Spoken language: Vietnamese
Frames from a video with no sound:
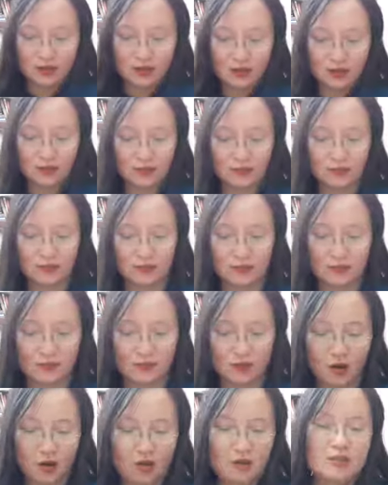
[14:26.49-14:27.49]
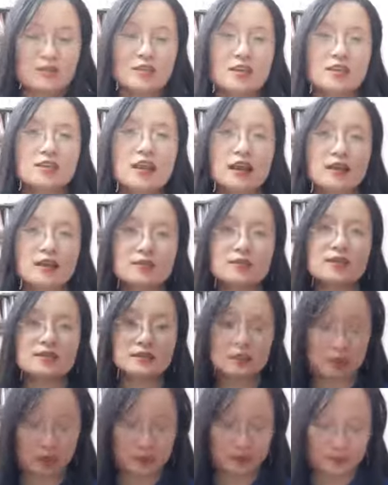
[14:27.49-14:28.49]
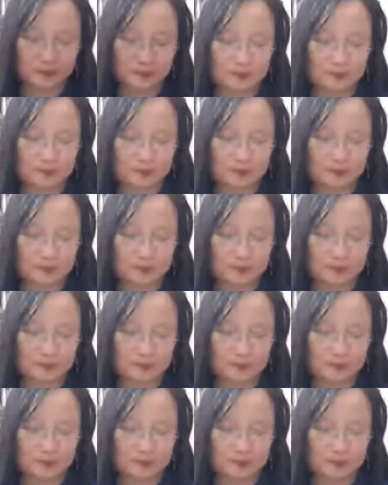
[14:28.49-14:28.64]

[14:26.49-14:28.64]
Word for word: à, khó có thể nhận biết được